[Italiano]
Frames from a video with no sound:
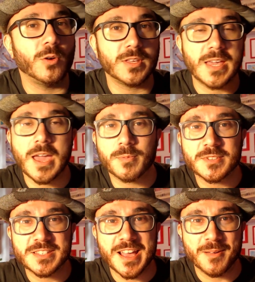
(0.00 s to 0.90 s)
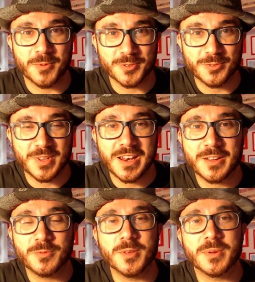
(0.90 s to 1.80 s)
ok, possiamo
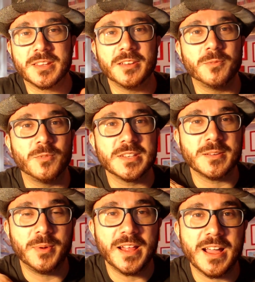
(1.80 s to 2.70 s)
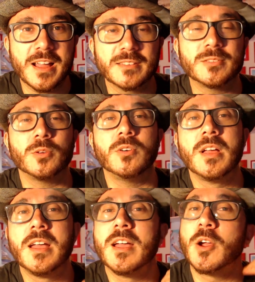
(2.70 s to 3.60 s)
chiuderla qui per chi non vuole sapere
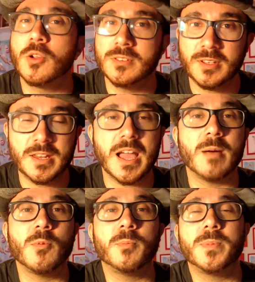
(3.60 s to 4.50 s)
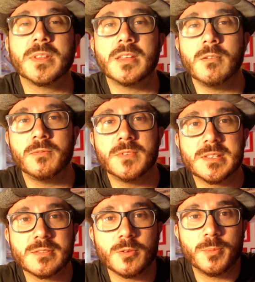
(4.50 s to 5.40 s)
altro, continuiamo per chi l'ha
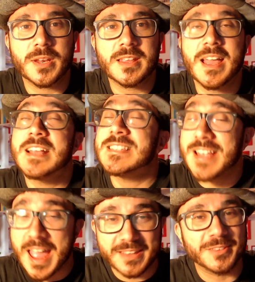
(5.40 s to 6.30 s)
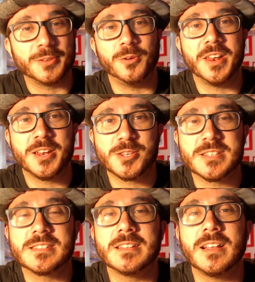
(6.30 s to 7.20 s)
visto, perché sento la
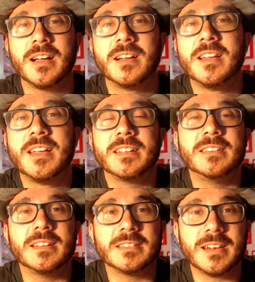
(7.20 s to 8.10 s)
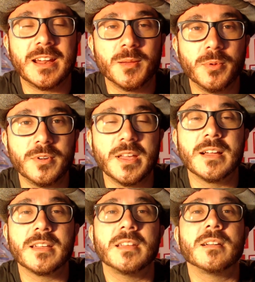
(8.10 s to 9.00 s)
necessità di entrare poi
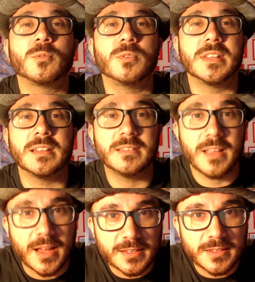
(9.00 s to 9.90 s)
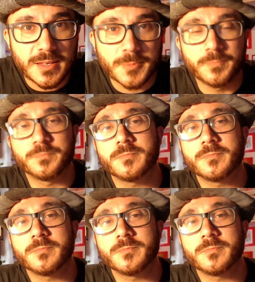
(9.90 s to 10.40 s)
anche in alcuni dettagli